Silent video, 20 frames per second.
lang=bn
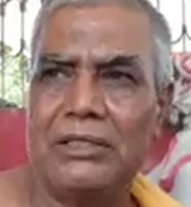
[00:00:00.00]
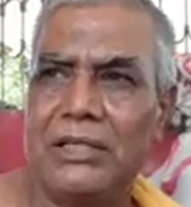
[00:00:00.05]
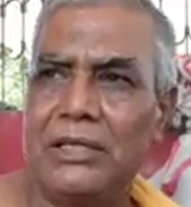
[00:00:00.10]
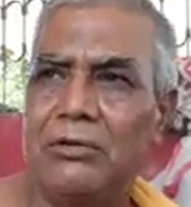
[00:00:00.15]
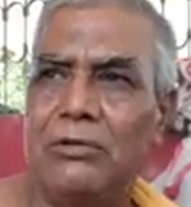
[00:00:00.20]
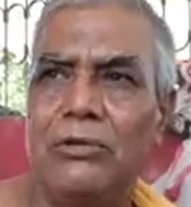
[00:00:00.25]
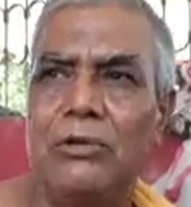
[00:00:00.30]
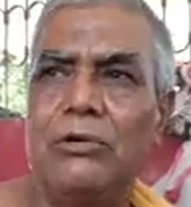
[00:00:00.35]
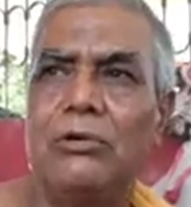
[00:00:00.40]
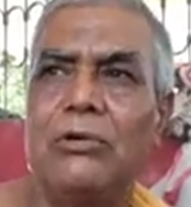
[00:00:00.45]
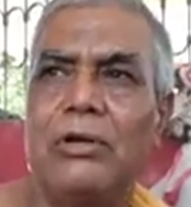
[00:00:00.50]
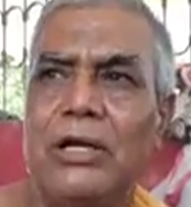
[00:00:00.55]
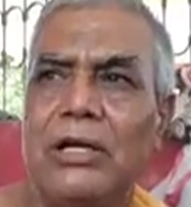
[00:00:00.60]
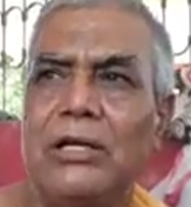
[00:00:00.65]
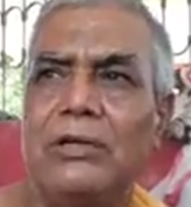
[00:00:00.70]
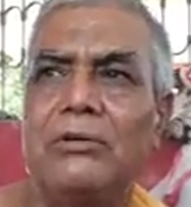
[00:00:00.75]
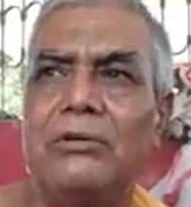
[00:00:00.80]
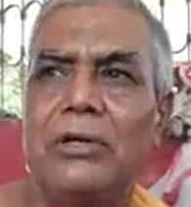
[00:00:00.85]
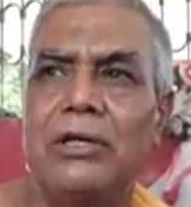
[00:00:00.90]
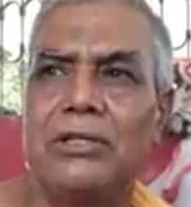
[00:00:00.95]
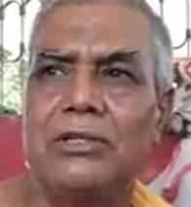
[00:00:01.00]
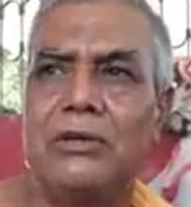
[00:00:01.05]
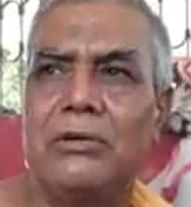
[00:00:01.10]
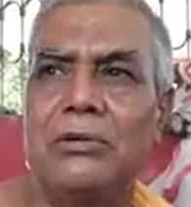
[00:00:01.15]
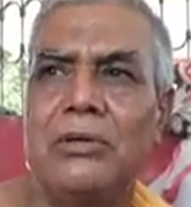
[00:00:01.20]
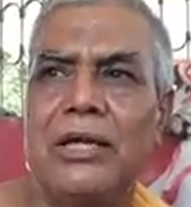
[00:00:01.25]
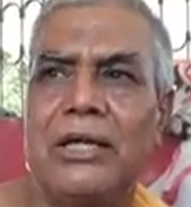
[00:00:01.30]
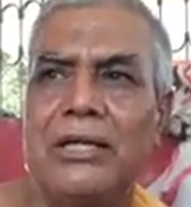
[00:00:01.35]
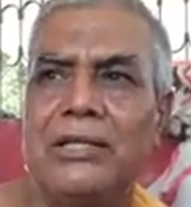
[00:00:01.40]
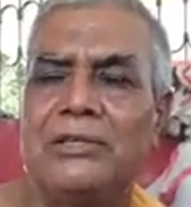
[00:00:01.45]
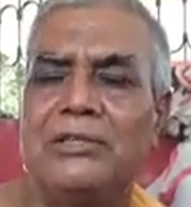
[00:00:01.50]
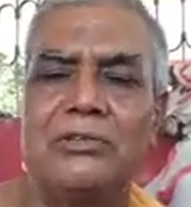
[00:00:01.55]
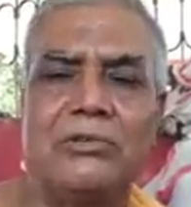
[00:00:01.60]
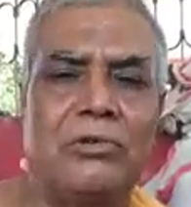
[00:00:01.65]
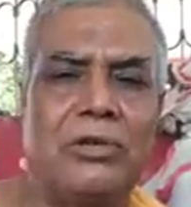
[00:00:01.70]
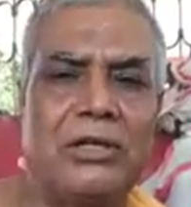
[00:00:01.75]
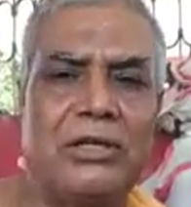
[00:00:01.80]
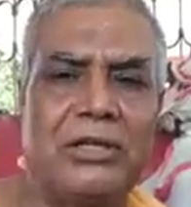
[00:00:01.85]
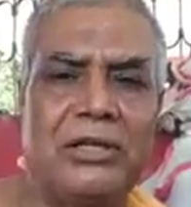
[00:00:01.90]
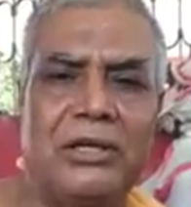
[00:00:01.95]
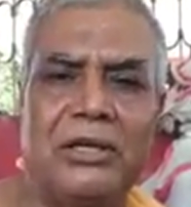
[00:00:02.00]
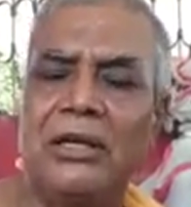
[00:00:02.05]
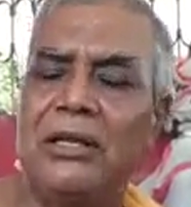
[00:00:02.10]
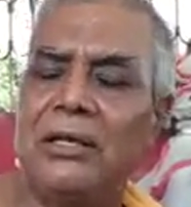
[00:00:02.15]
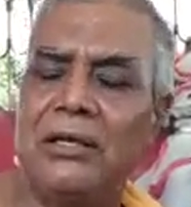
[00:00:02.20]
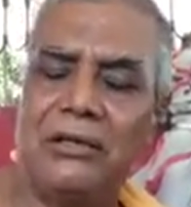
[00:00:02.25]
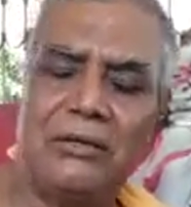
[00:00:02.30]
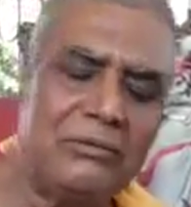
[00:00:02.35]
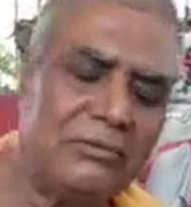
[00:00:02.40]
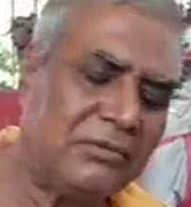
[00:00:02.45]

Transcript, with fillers: সেইগুলো ওখানে ওরা সব অ্যারেঞ্জ করে নিয়ে এলে